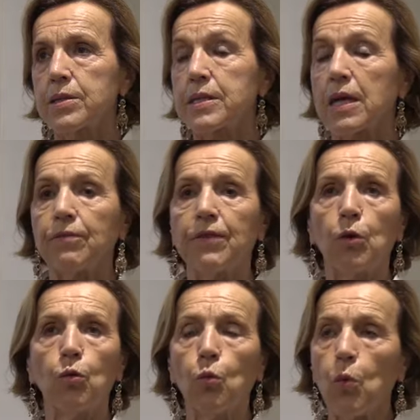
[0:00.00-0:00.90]

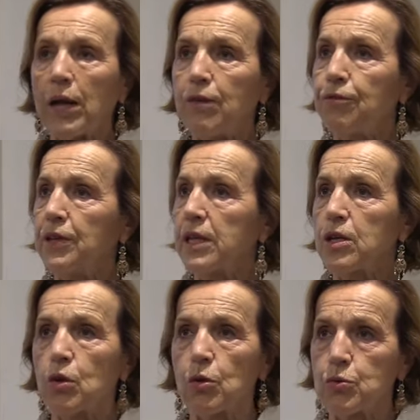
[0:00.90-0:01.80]
Serve un welfare
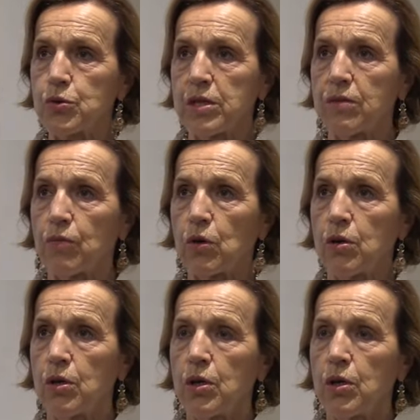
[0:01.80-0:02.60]
inclusivo.